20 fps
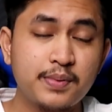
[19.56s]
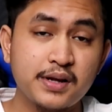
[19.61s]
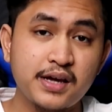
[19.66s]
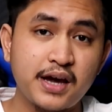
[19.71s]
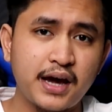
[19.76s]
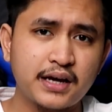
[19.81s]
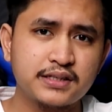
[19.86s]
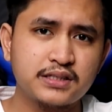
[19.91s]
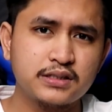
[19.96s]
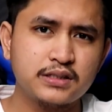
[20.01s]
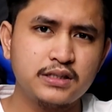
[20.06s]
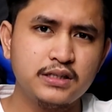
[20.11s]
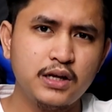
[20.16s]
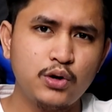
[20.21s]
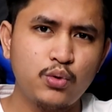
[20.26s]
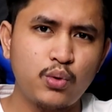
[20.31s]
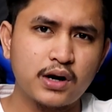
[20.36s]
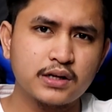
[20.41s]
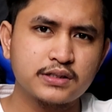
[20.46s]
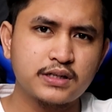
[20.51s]
pria eksis di
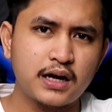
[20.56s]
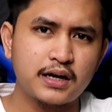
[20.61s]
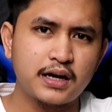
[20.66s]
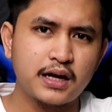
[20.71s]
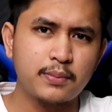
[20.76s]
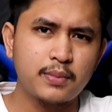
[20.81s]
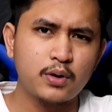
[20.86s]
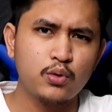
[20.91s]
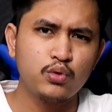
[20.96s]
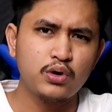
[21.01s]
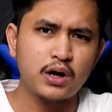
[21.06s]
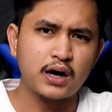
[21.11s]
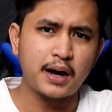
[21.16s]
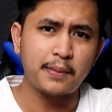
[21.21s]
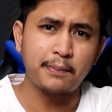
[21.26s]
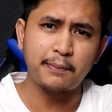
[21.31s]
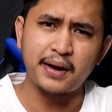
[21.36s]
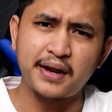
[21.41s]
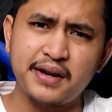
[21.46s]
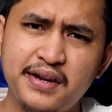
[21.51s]
luar sana yang
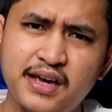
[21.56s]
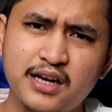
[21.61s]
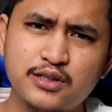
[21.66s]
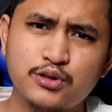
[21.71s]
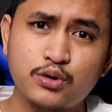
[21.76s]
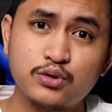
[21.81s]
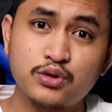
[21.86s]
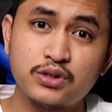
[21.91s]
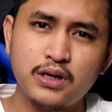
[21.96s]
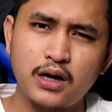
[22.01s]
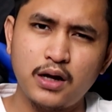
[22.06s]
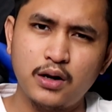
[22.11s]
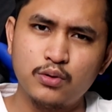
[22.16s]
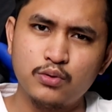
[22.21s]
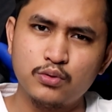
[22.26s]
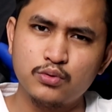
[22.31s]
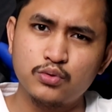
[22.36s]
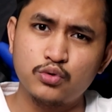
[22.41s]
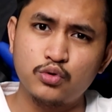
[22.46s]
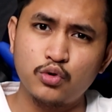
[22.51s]
menggunakan media sosial
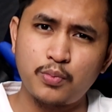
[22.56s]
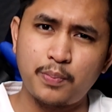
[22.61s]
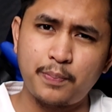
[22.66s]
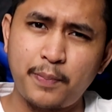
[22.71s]
untuk